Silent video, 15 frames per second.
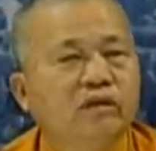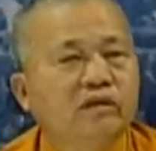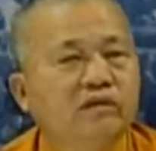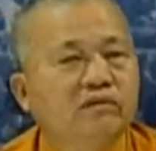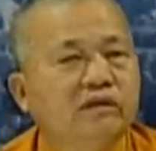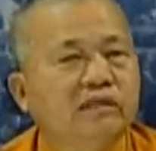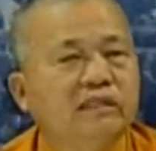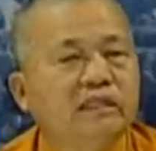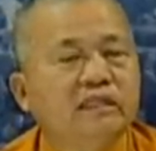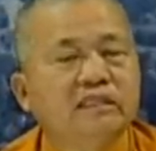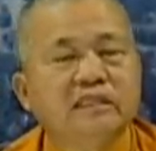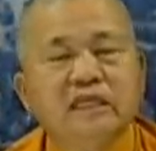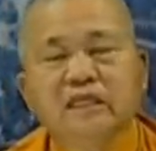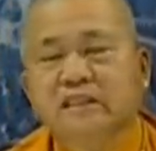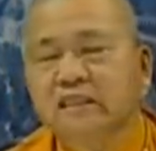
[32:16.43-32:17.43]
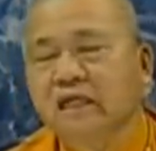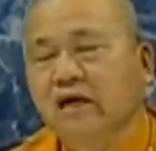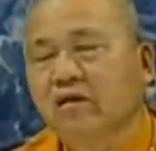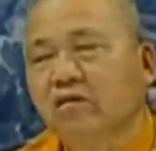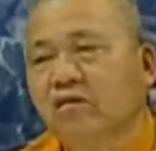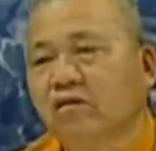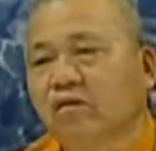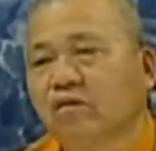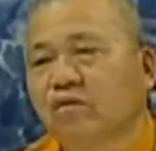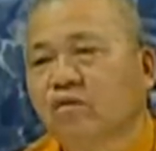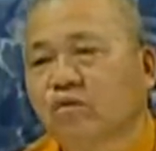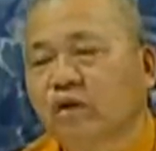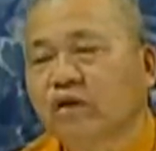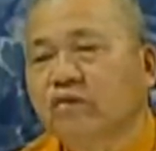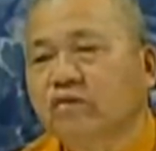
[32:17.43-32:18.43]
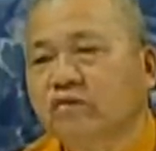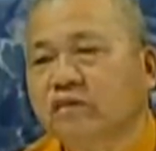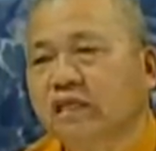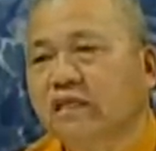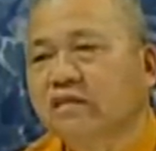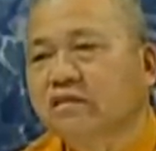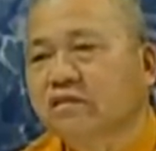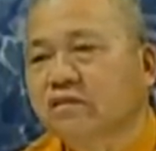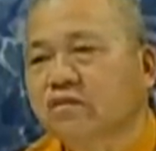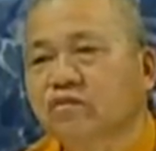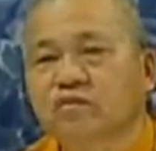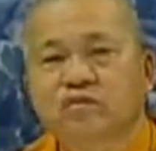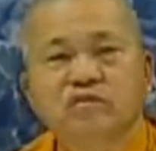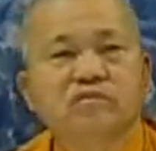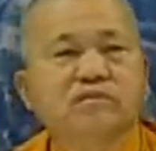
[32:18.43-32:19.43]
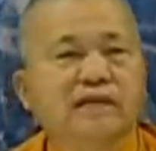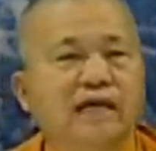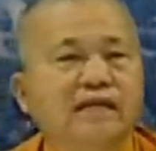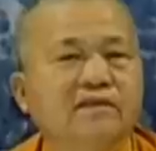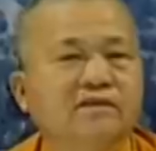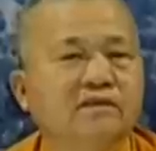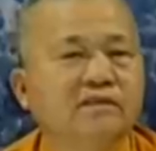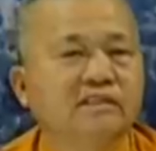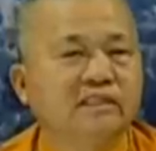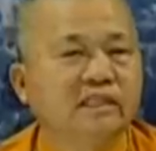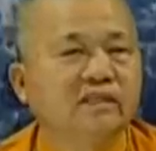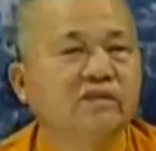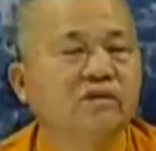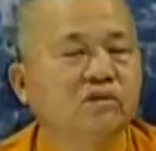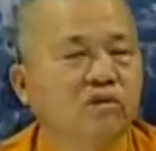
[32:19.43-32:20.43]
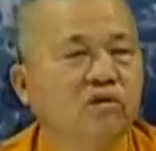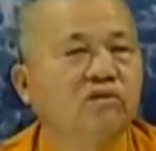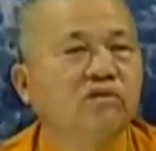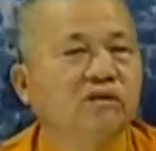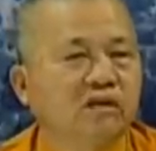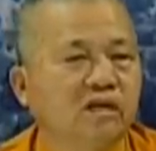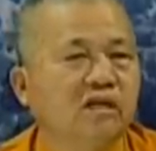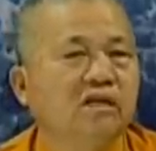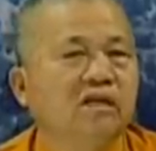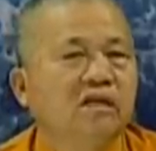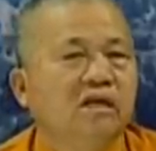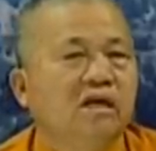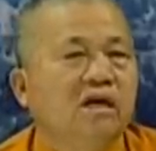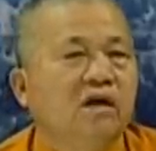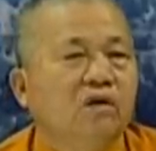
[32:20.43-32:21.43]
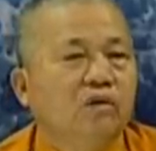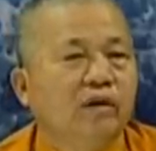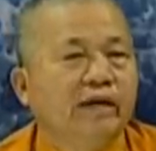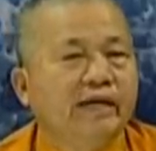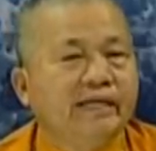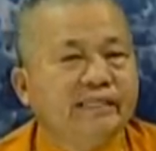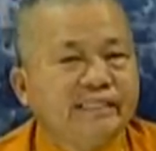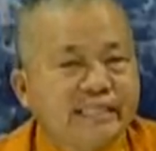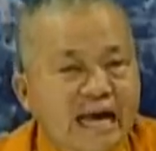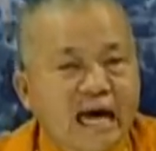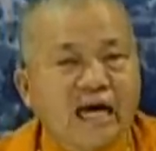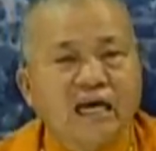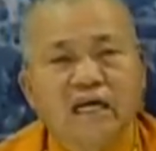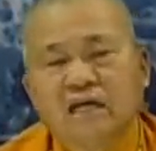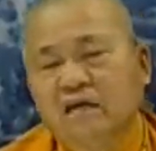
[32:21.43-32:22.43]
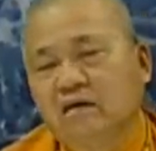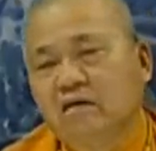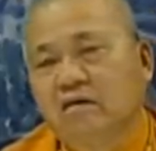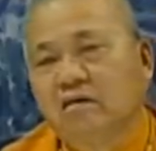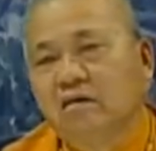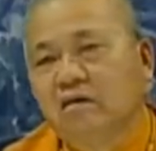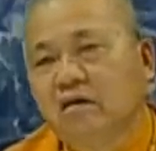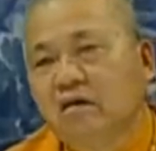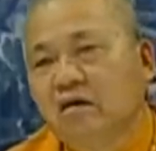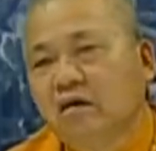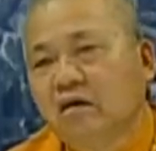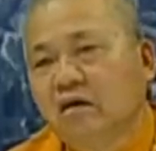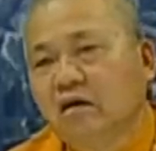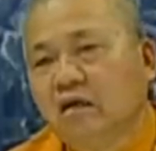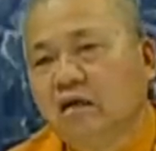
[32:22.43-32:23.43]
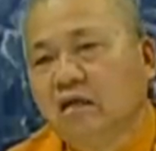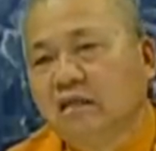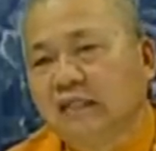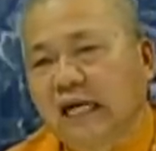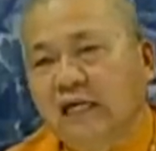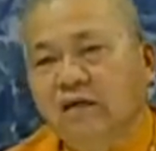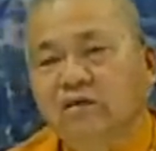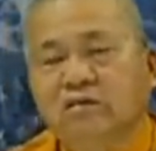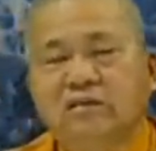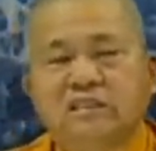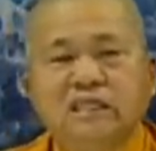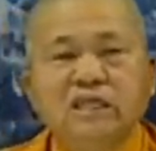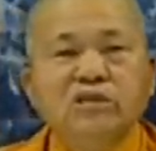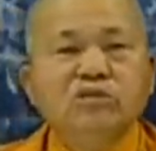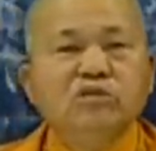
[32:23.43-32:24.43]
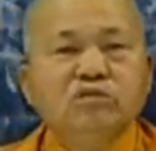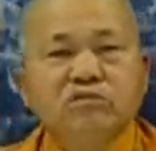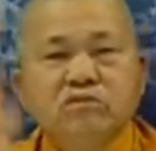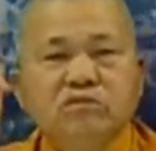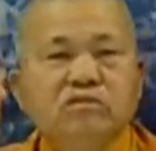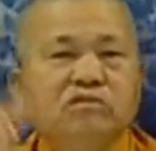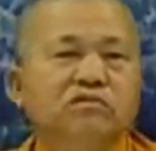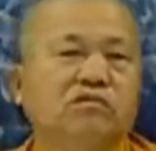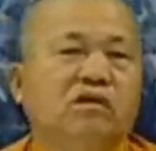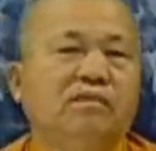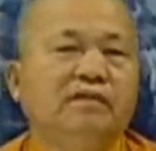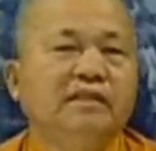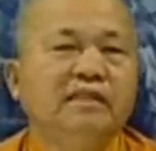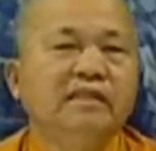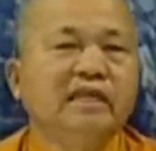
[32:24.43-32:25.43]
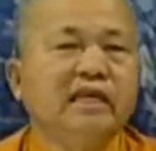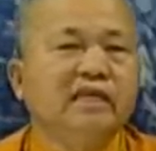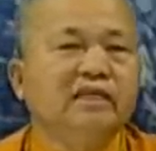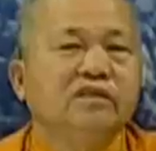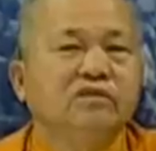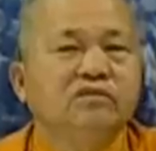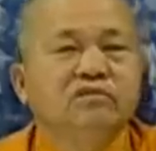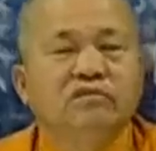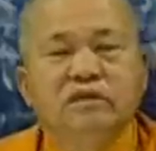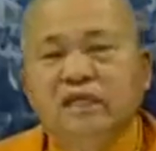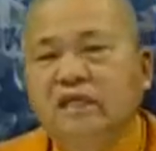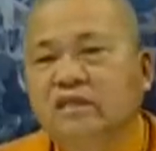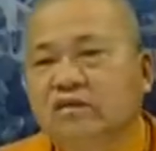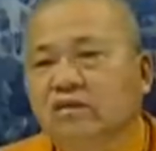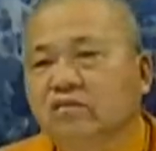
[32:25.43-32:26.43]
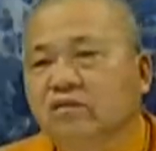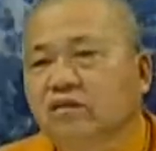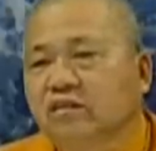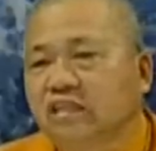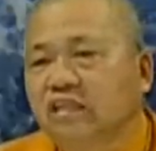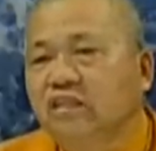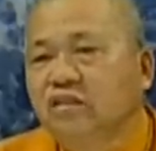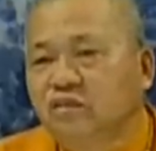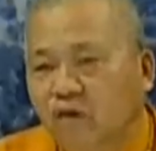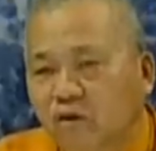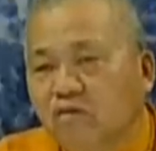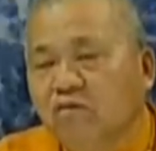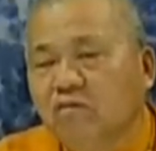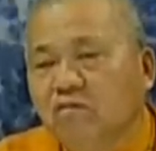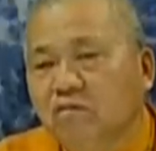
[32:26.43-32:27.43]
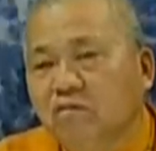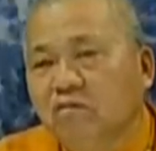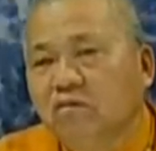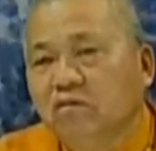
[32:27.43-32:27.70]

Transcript: 维维新圣教。鬼谷先师五路财神经》的功德回向，然后进入我们列祖列宗的心中，